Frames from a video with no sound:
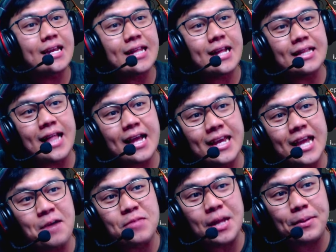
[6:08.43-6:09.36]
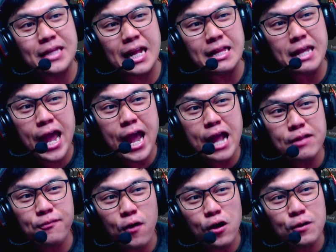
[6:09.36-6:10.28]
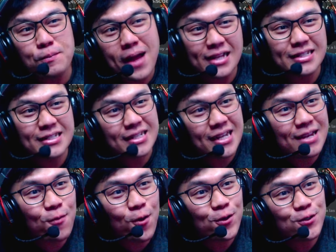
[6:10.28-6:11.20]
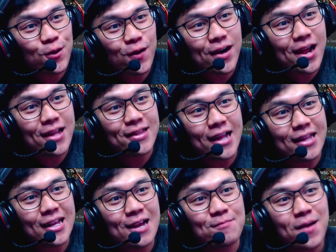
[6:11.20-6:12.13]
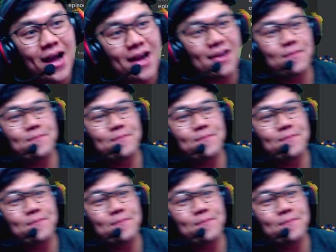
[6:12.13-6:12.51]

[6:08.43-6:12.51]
dan lagi yang mendapatkan informasi bocoran adalah Bang